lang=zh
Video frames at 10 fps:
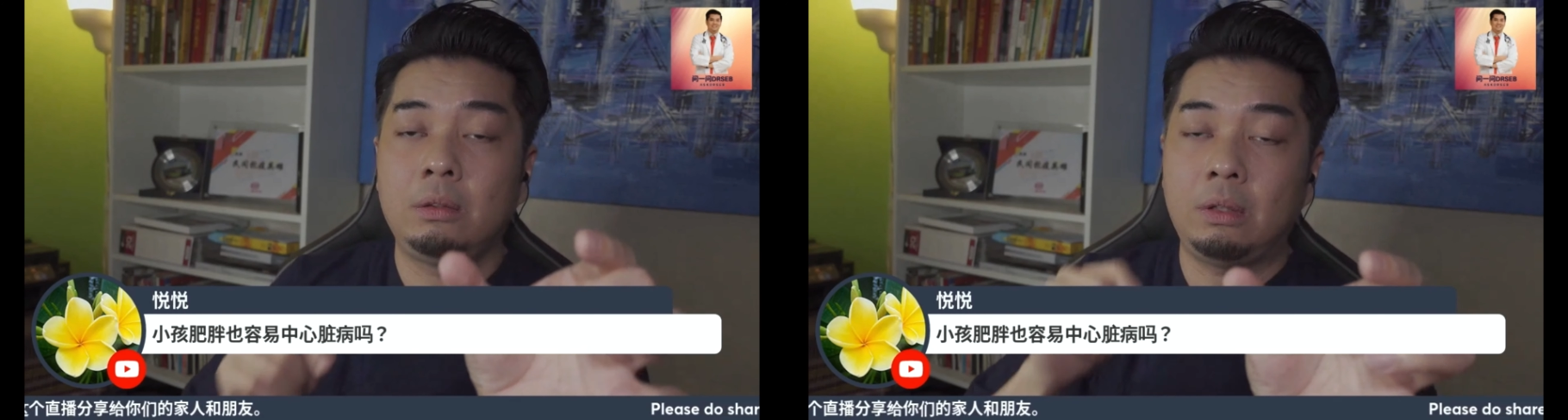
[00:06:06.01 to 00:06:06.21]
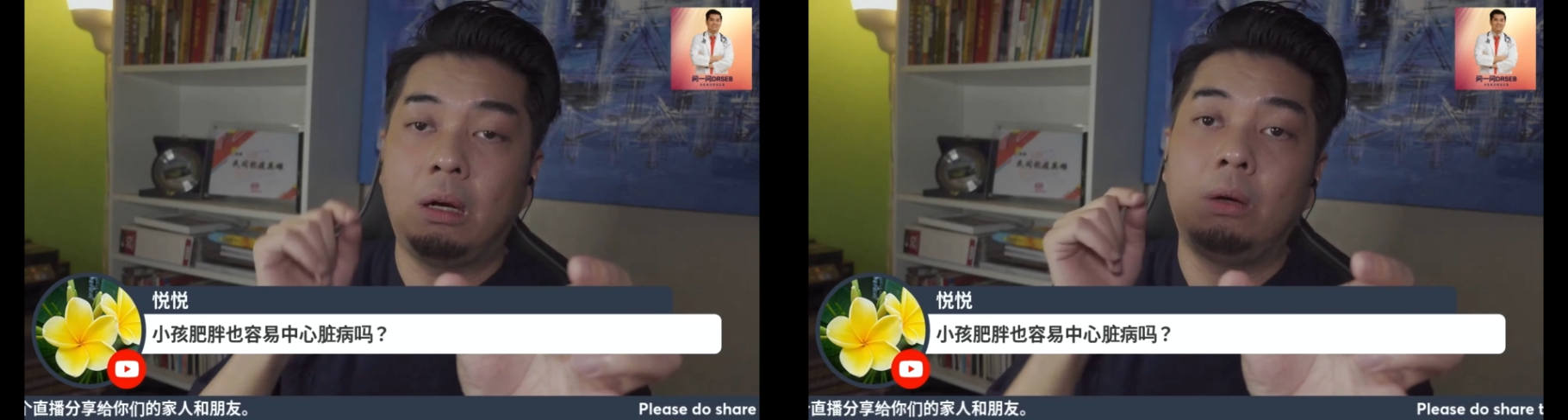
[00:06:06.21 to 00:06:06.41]

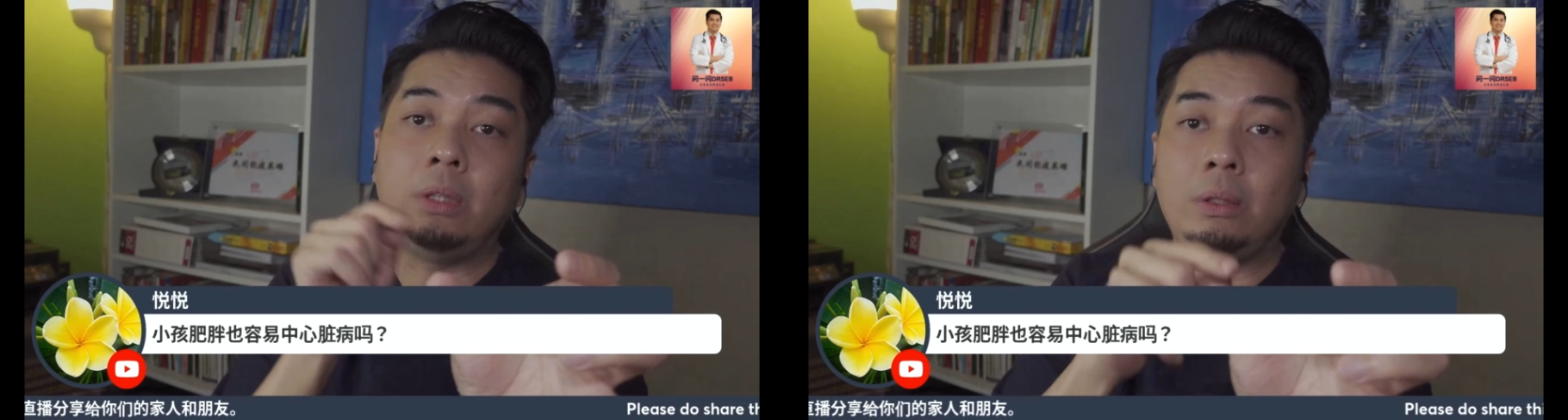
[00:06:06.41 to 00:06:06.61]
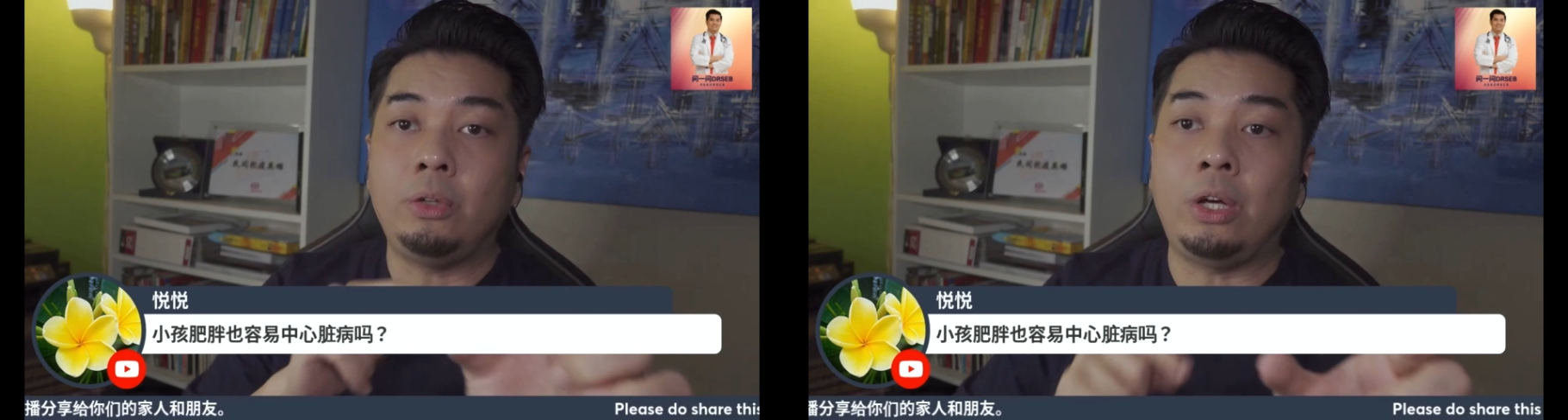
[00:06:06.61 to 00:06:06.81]
然后
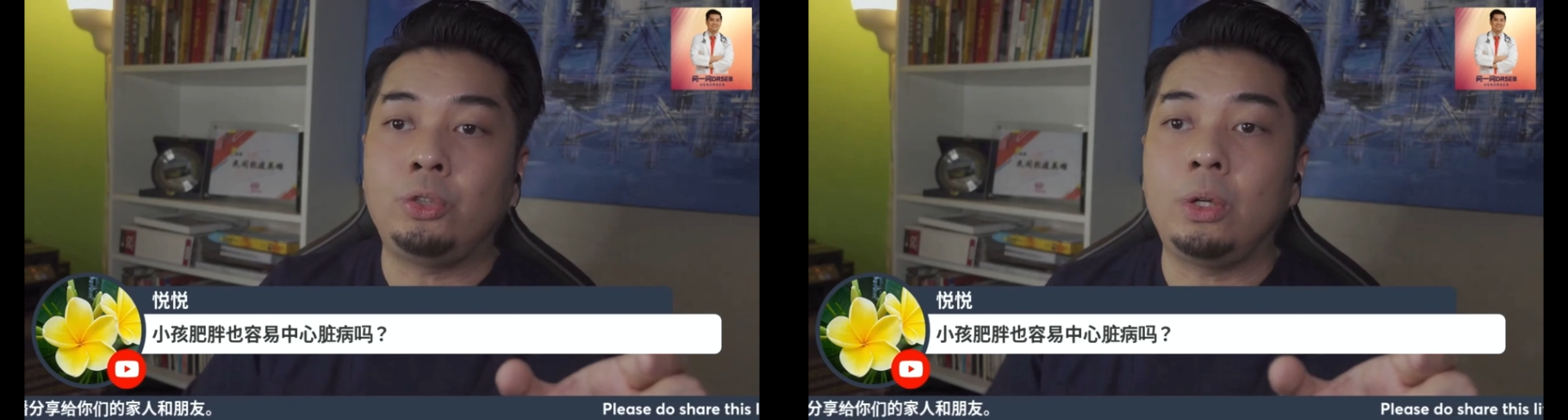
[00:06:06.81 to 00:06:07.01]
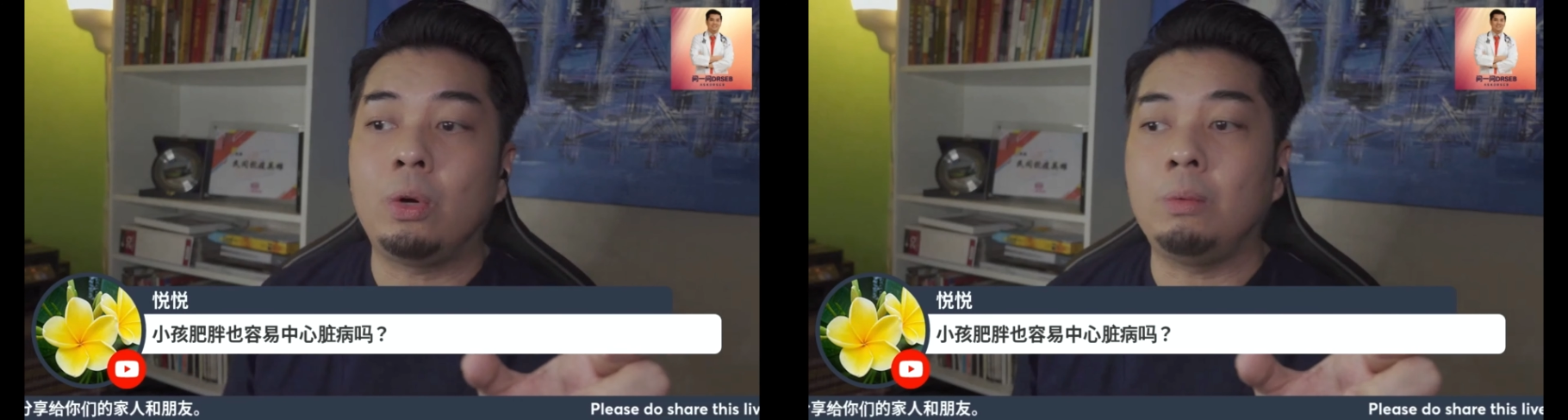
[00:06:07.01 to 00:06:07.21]
你血
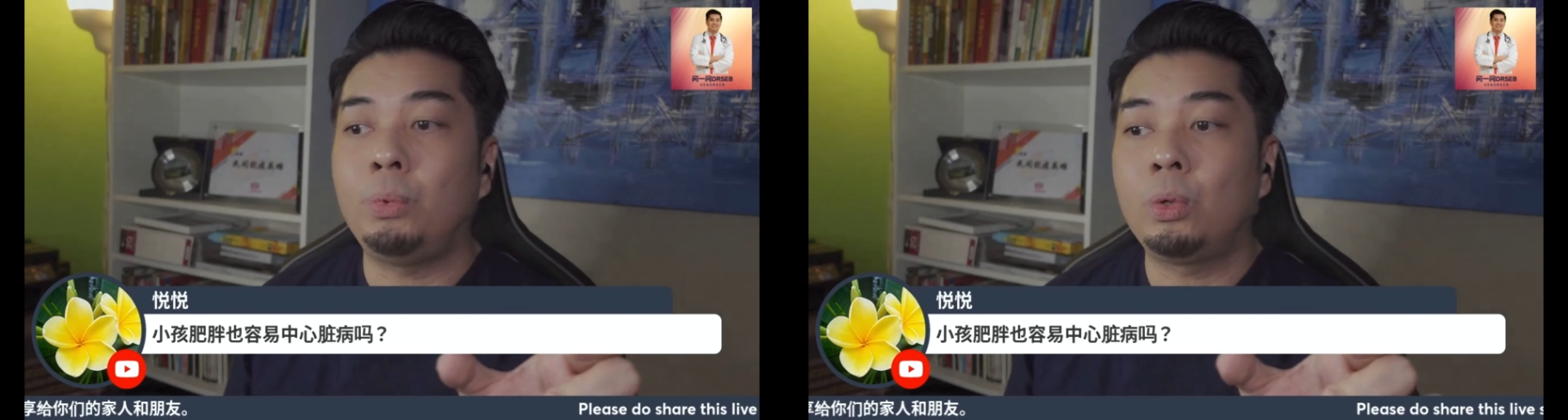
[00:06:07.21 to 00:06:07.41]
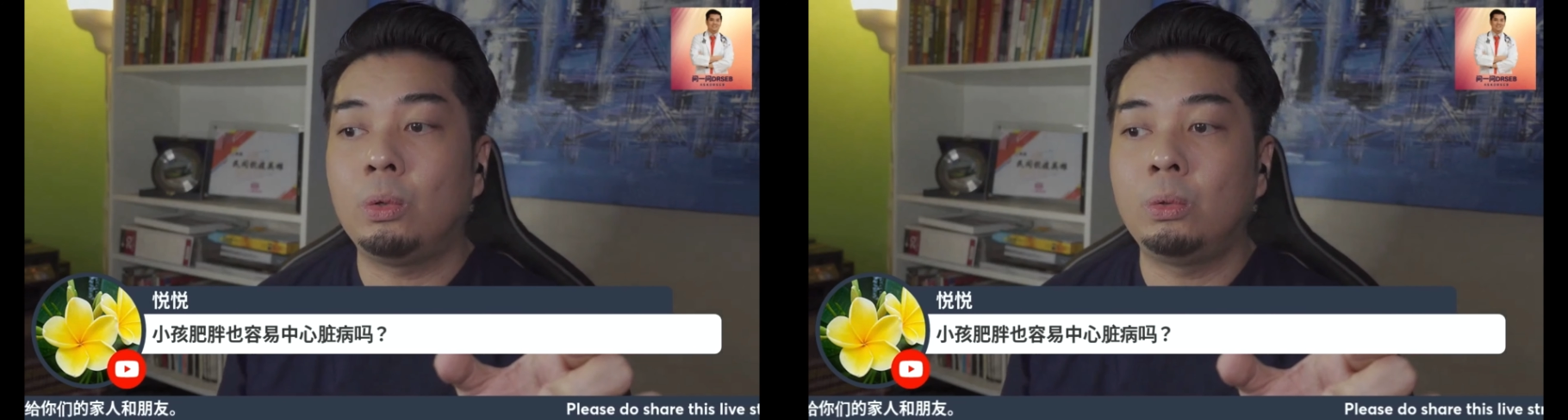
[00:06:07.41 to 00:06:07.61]
血管
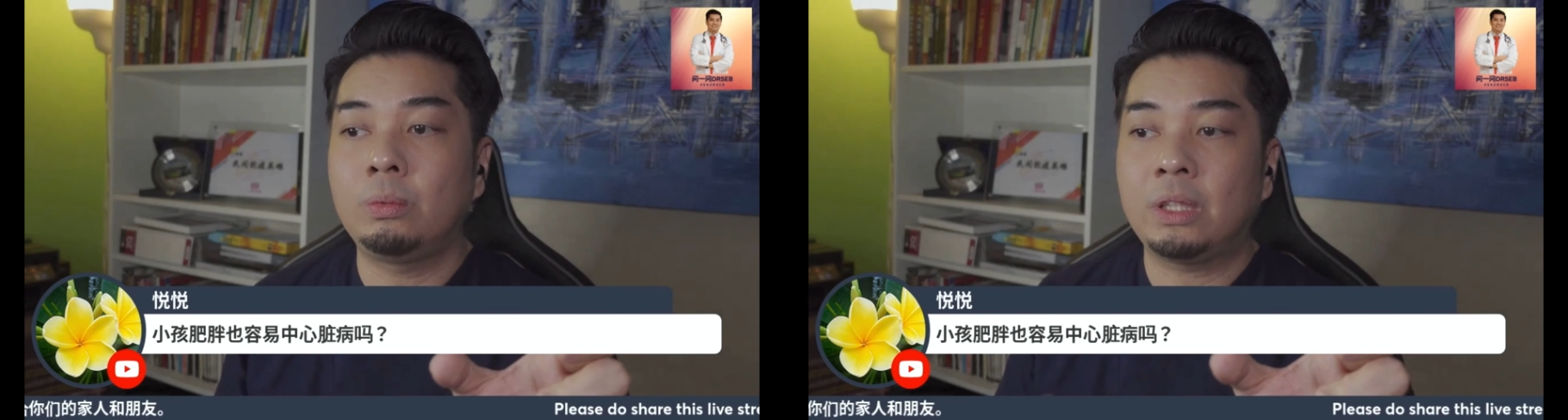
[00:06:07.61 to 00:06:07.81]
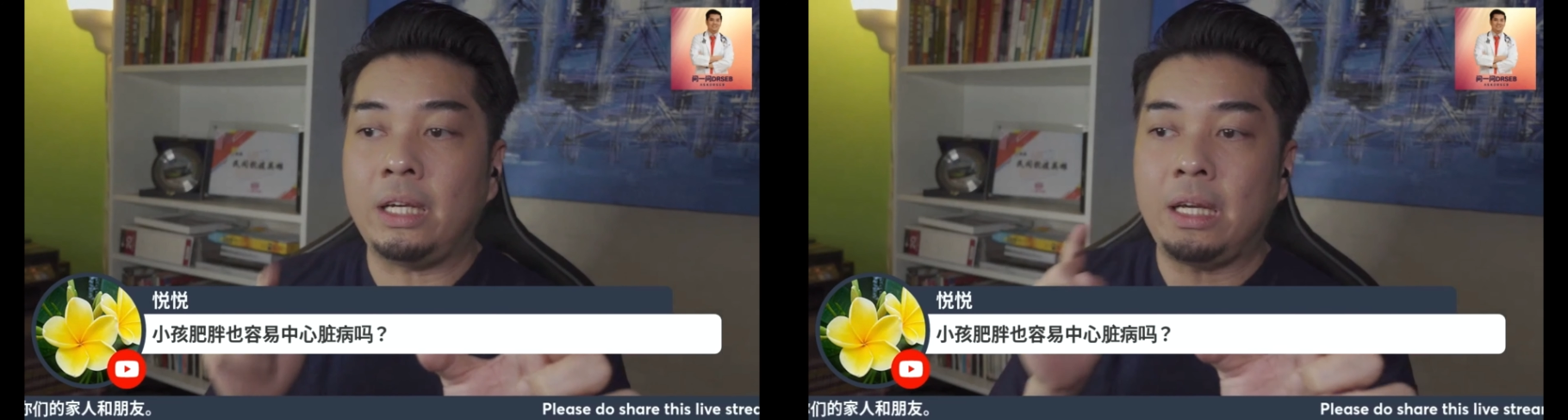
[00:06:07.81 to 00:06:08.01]
不够
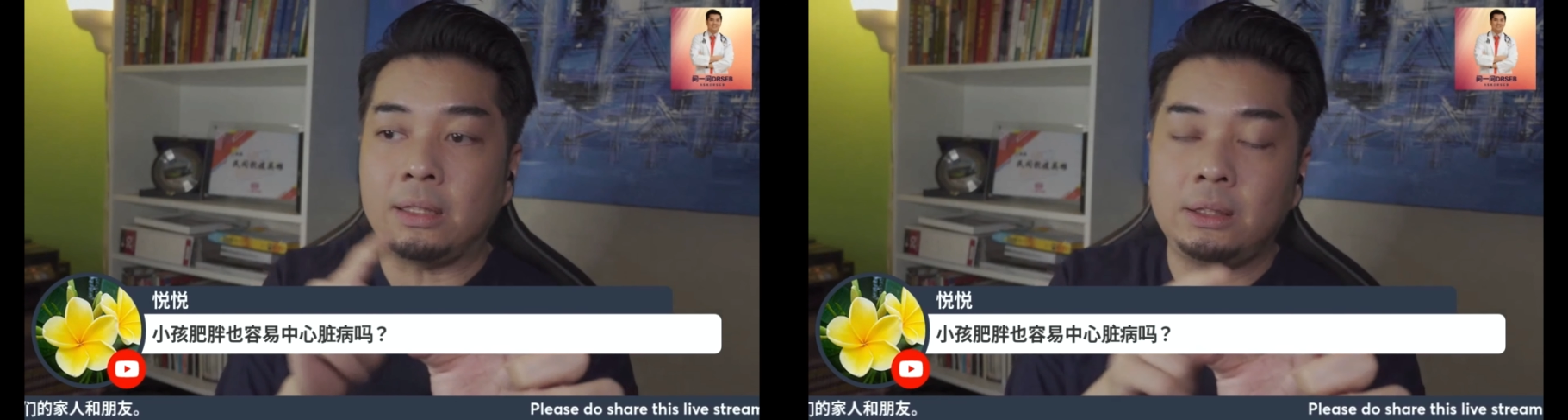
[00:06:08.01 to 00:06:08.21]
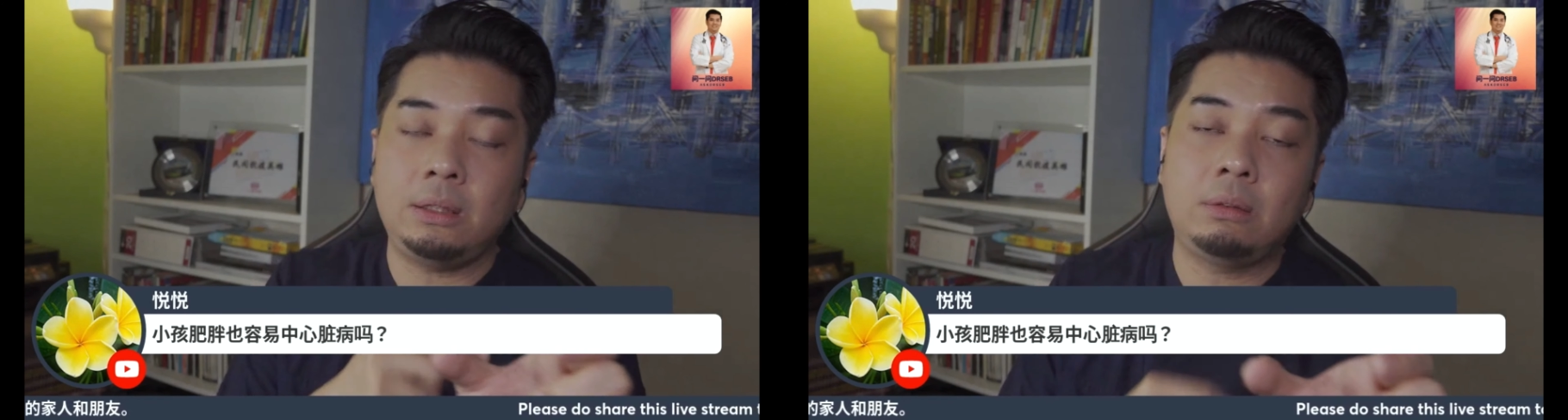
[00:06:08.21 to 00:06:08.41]
给氧
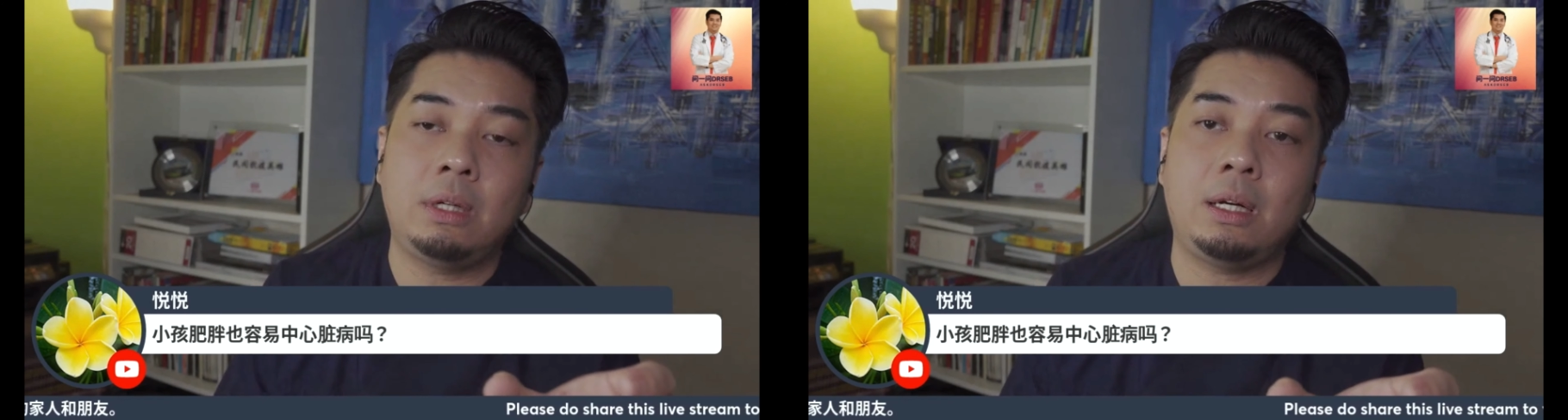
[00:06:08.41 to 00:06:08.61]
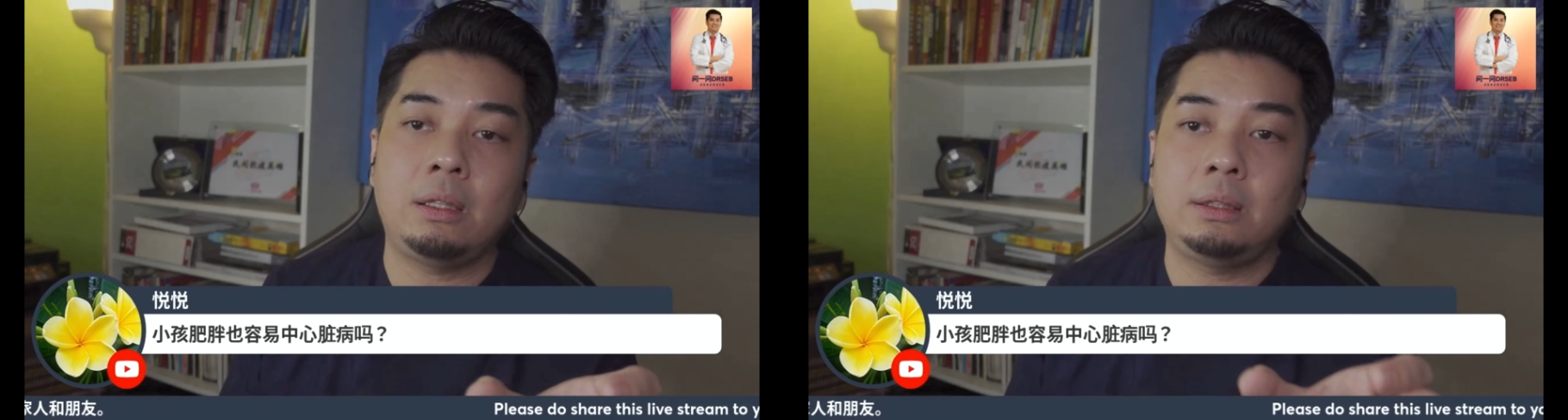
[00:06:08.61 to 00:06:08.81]
气的话，